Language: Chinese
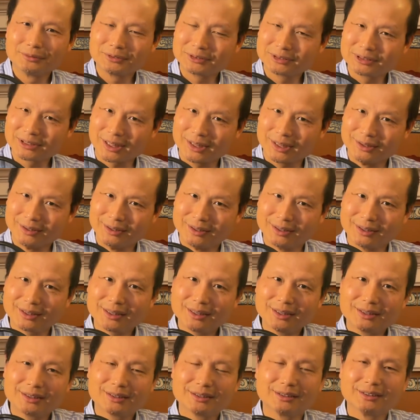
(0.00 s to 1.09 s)
整
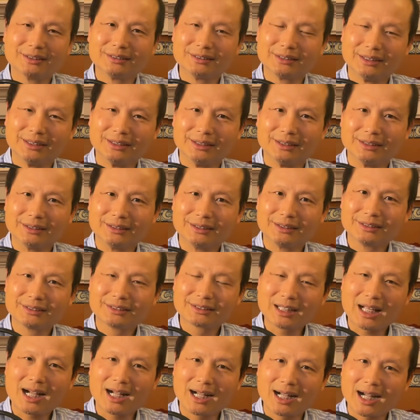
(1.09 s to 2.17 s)
个呃
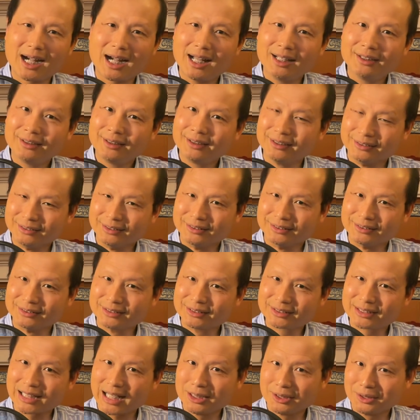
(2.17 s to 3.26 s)
上甘岭
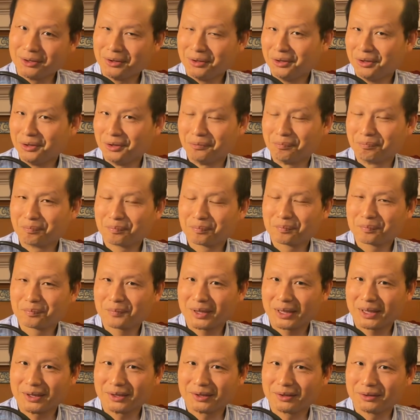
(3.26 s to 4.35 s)
战役
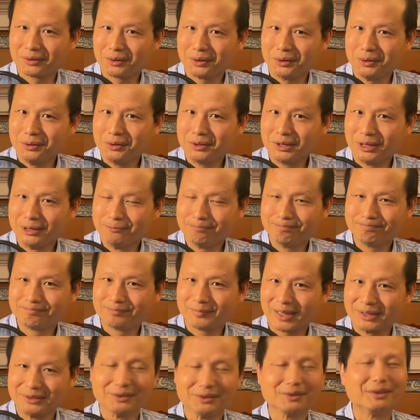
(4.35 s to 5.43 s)
的敌人，
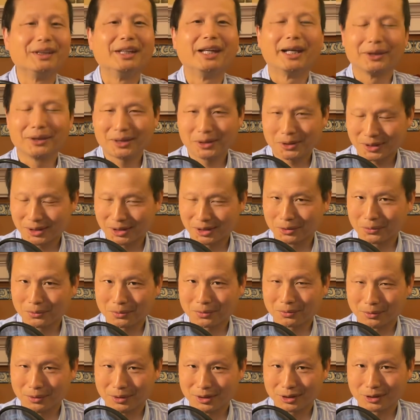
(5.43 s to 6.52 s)
那就联合
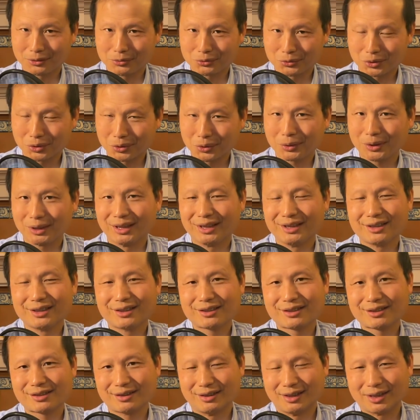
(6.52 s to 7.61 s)
国军队
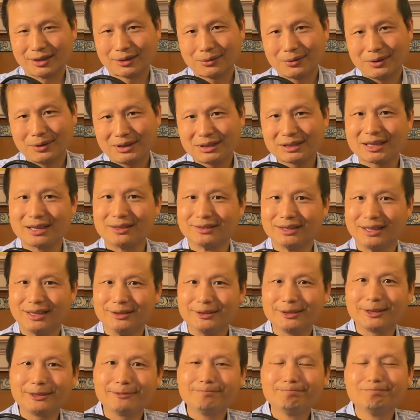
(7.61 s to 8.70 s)
死了多少
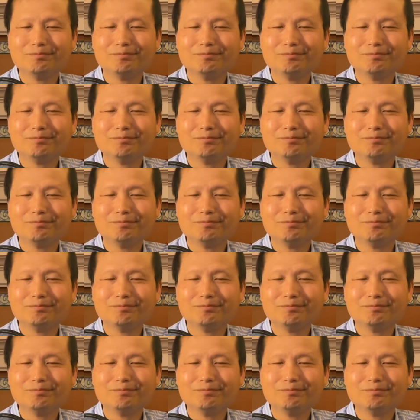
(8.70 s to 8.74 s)
人呢？